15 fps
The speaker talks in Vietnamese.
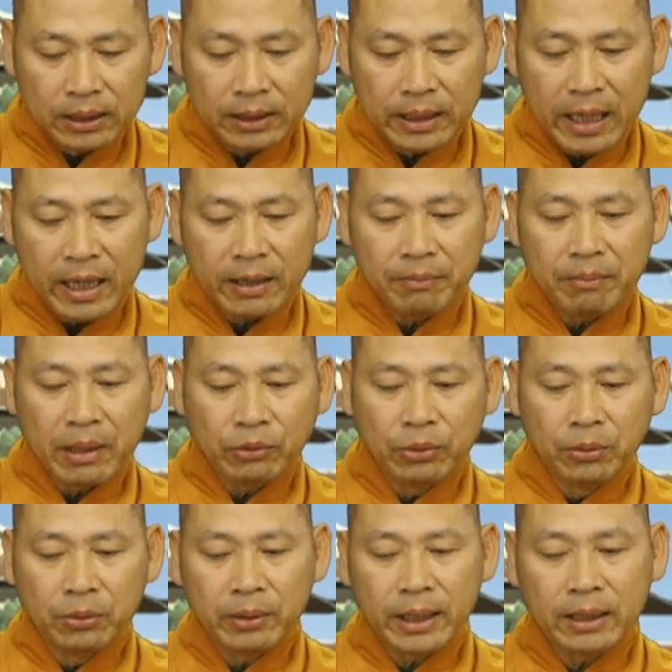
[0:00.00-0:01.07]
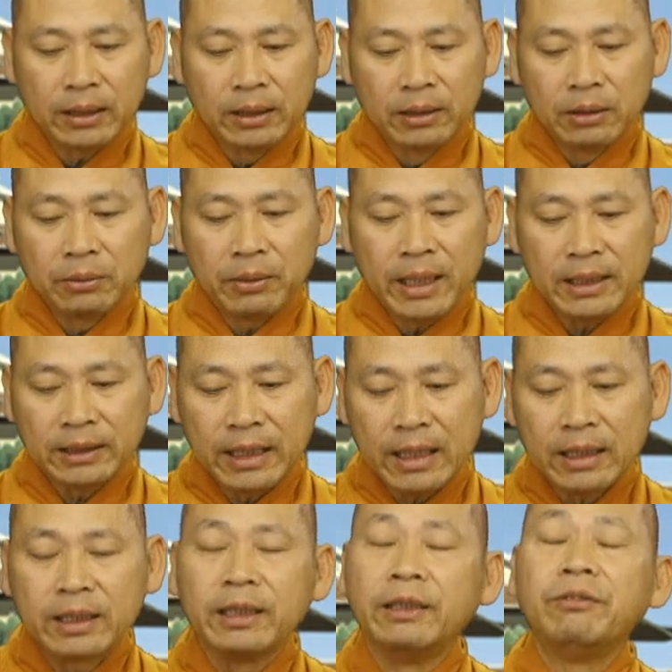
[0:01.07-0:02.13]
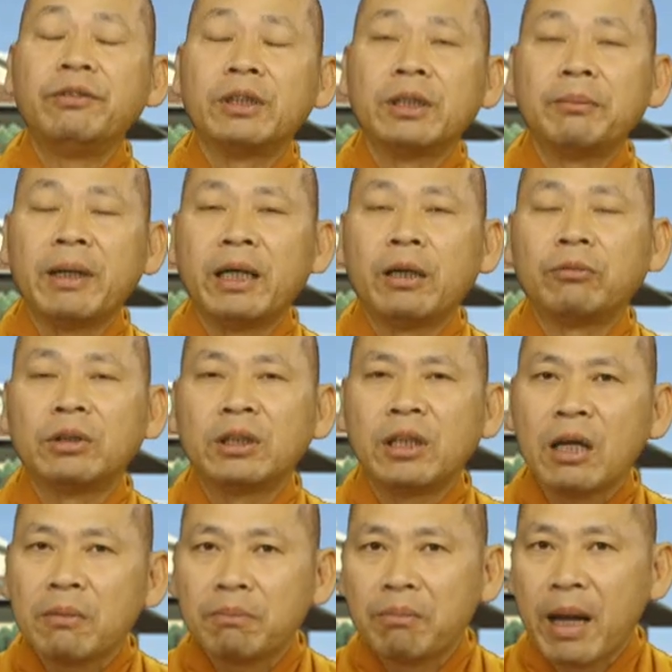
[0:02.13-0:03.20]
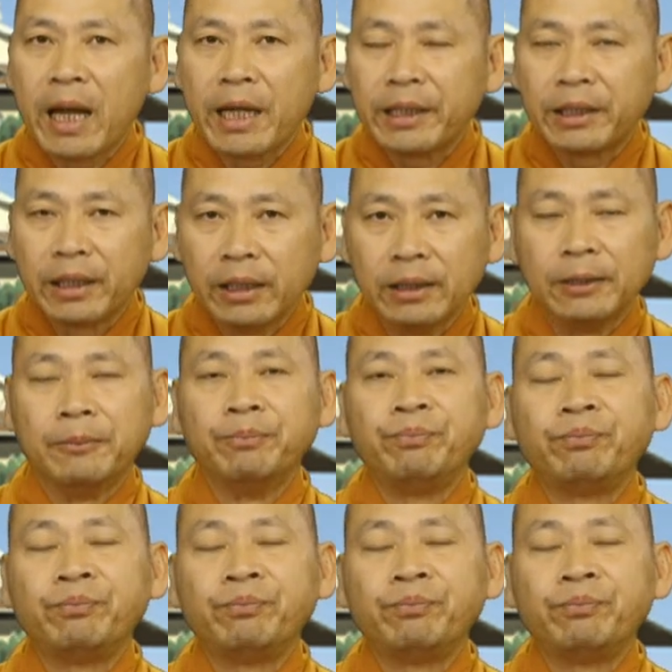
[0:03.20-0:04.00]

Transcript: đảng bảo thủ của Anh quan sát kỹ về cái bài học thất bại từ